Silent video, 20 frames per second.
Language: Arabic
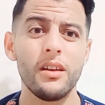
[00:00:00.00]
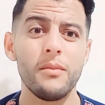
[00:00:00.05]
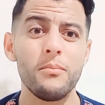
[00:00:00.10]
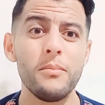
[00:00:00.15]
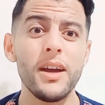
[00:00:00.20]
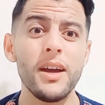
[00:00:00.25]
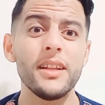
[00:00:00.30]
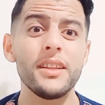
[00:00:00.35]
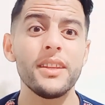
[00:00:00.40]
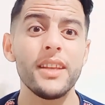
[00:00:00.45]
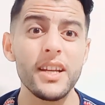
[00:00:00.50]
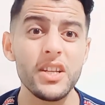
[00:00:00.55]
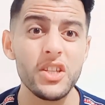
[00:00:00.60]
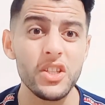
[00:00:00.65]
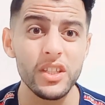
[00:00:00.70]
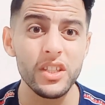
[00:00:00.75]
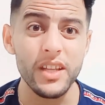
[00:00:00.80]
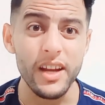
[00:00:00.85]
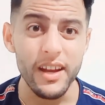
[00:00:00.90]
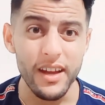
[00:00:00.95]
ما عندهاش
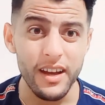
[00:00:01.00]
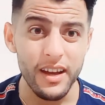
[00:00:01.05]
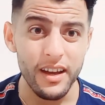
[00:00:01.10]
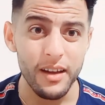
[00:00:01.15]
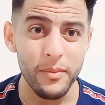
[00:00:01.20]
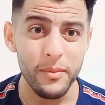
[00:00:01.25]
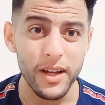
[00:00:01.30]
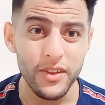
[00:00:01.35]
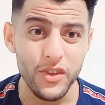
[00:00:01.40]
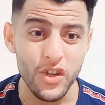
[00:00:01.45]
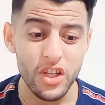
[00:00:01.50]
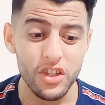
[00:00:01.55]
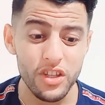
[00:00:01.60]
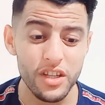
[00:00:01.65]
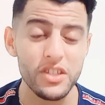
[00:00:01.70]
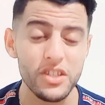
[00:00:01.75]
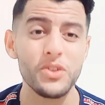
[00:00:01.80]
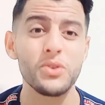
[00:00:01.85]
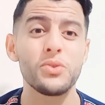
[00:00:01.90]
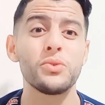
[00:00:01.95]
الدراع ما عندهاش
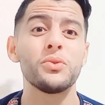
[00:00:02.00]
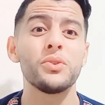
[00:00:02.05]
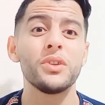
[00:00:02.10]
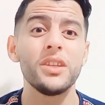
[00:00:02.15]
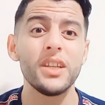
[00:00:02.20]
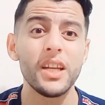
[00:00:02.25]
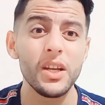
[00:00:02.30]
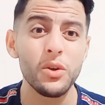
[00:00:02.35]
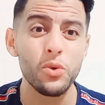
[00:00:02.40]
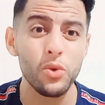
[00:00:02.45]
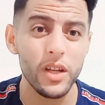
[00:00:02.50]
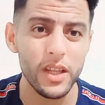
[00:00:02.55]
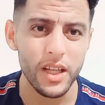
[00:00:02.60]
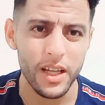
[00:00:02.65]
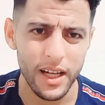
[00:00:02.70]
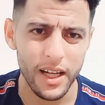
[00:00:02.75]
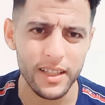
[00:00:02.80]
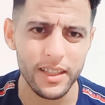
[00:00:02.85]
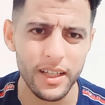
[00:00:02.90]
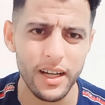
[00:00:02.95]
داسيرو هي اللي قولها ديك
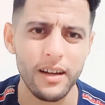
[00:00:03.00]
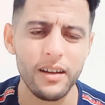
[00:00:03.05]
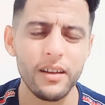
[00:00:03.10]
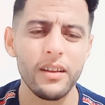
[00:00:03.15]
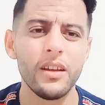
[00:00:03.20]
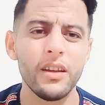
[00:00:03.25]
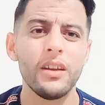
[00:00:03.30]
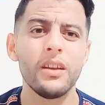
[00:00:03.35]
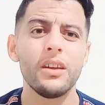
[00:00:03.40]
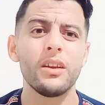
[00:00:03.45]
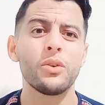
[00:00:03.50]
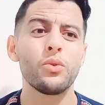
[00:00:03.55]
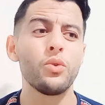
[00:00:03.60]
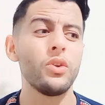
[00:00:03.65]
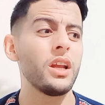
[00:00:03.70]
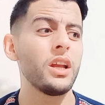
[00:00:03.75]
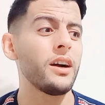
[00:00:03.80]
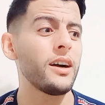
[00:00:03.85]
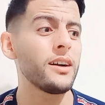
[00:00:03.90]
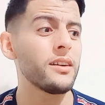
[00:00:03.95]
الهضره
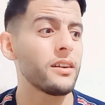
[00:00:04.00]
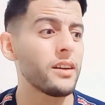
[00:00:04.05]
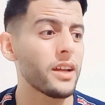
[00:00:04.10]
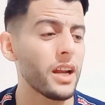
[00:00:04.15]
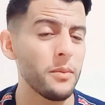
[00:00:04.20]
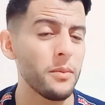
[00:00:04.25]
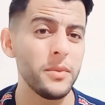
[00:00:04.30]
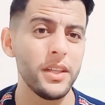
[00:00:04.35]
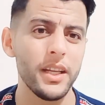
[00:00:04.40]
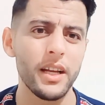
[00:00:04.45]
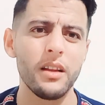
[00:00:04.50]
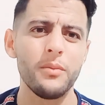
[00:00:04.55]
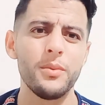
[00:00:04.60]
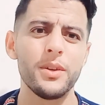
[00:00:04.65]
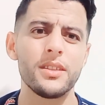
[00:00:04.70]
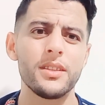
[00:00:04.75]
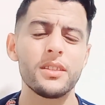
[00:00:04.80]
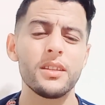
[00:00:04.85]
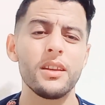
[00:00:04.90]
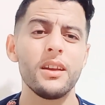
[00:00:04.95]
قولها رحمي ديك
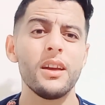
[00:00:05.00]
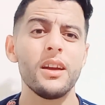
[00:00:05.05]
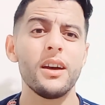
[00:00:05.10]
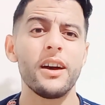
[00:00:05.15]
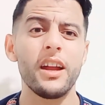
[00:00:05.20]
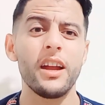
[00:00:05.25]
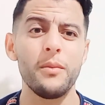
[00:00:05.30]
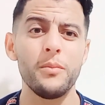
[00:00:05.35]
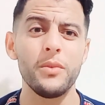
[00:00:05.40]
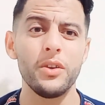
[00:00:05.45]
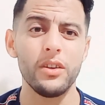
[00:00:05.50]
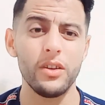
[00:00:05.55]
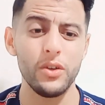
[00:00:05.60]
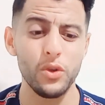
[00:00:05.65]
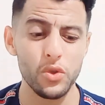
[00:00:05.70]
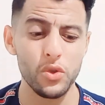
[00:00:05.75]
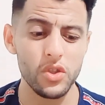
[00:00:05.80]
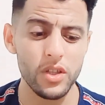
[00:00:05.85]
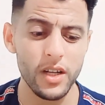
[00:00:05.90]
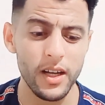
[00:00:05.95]
البنت رحمي
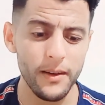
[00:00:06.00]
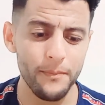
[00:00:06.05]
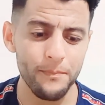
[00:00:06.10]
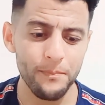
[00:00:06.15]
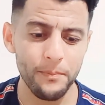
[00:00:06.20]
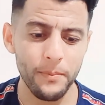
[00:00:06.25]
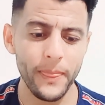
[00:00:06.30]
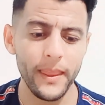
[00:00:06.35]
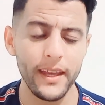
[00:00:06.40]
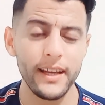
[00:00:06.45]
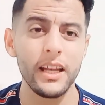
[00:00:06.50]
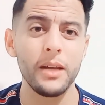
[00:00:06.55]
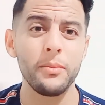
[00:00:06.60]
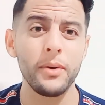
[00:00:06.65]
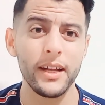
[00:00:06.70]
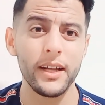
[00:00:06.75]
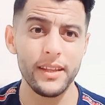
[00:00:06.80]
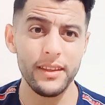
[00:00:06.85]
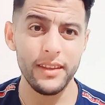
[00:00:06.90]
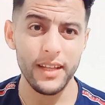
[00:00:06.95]
يسرى الا
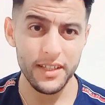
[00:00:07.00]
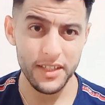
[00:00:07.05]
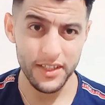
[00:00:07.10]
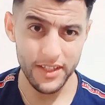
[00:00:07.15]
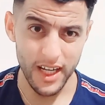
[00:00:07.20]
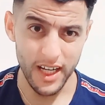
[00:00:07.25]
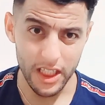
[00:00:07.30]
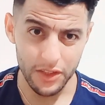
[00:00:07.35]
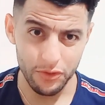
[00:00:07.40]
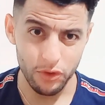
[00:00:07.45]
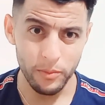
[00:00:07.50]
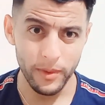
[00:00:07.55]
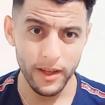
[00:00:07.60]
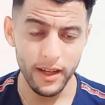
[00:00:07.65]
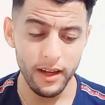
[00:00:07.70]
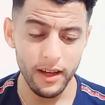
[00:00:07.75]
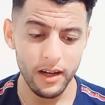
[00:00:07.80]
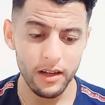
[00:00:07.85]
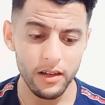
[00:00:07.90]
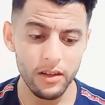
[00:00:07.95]
بغات الناس يتعاطفوا
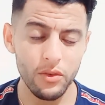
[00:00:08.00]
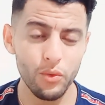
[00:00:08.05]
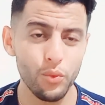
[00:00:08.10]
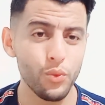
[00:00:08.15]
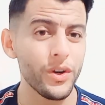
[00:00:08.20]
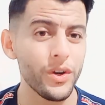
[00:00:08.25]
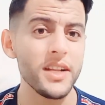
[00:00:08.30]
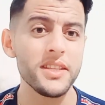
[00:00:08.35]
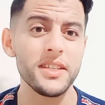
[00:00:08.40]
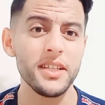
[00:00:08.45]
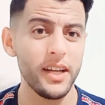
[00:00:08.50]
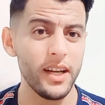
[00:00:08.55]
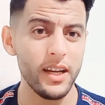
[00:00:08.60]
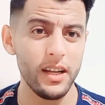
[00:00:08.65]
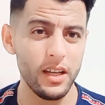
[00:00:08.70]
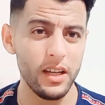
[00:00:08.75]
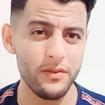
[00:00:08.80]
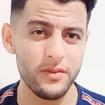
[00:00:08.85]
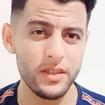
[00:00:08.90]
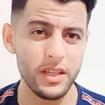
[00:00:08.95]
معاها ونصيحه
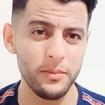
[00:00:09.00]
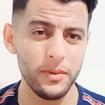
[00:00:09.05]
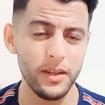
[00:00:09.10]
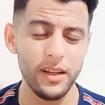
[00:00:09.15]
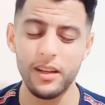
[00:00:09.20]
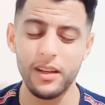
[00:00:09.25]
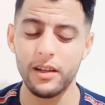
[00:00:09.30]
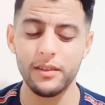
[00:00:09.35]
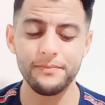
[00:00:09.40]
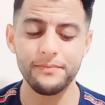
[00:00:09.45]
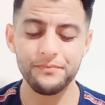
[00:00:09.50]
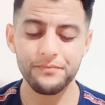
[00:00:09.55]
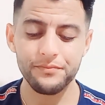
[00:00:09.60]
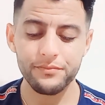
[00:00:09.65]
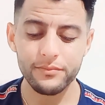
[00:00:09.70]
لها في سبيل الله